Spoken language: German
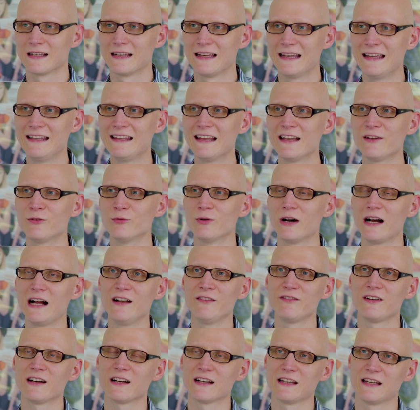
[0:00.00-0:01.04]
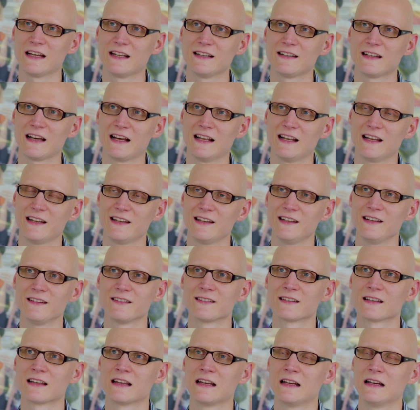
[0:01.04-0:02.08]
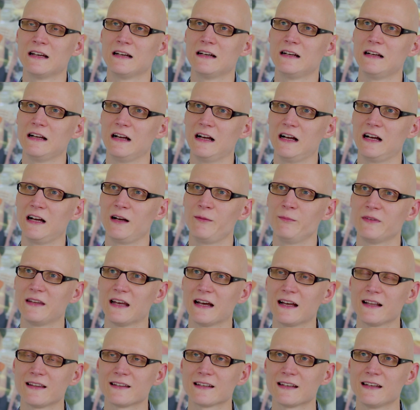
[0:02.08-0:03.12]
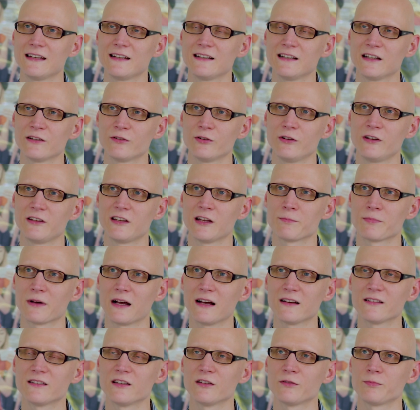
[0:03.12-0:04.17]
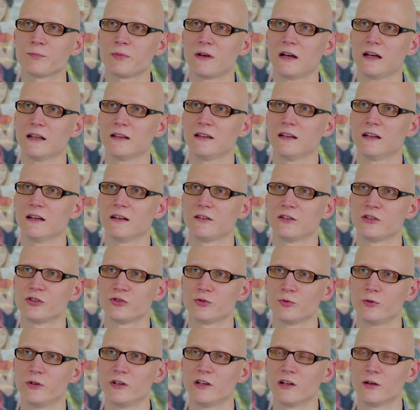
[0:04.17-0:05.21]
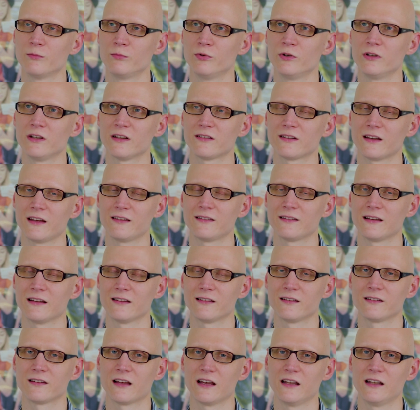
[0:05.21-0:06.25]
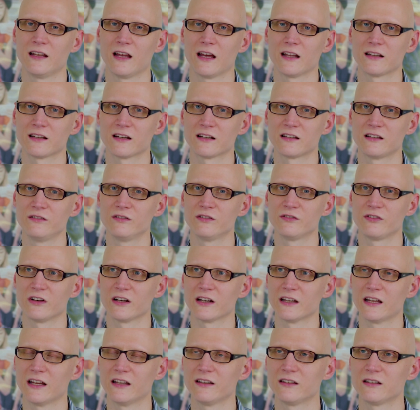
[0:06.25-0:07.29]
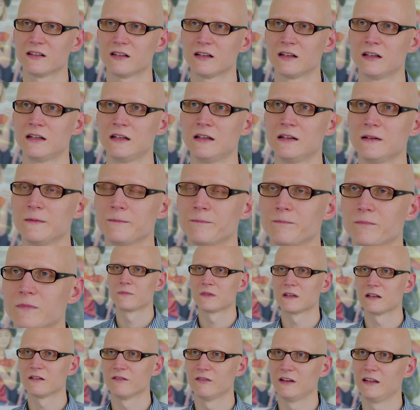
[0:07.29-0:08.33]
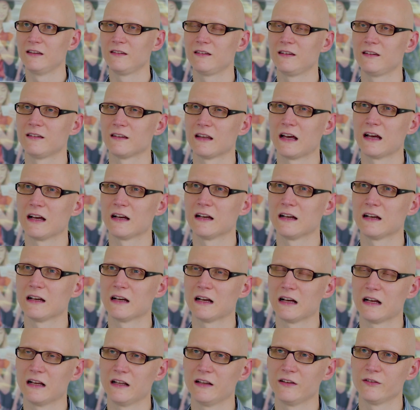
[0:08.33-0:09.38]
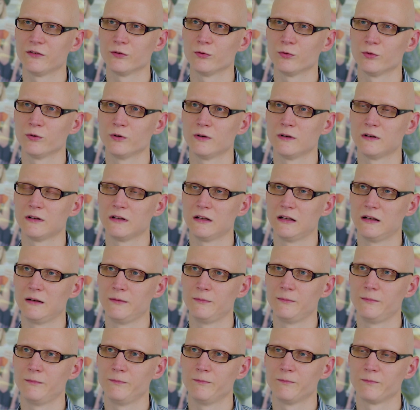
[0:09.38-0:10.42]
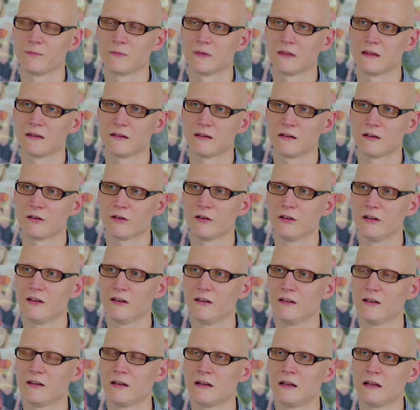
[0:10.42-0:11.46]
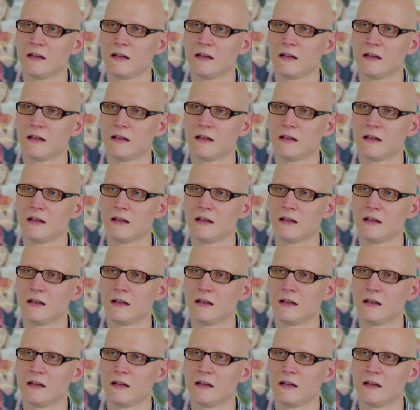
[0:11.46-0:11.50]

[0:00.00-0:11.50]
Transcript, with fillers: In der dualen Variante allerdings, ähm, da trägt natürlich der Praxispartner die Studiengebühren. Das heißt, das ist eine attraktive Variante, wenn Sie sagen, also ähm, Sie können